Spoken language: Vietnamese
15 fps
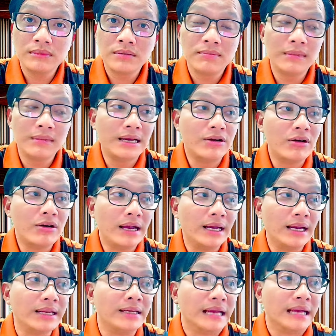mình đã có hàng
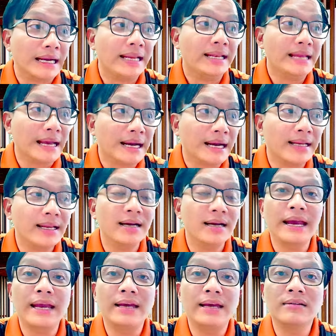nghìn hàng nghìn hàng nghìn đơn
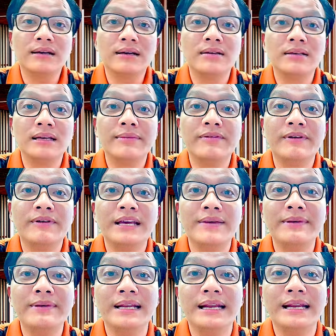hàng rồi cần gì mình phải kiếm
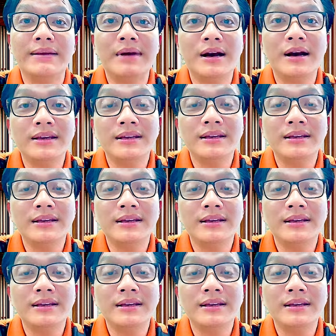những khách hàng mới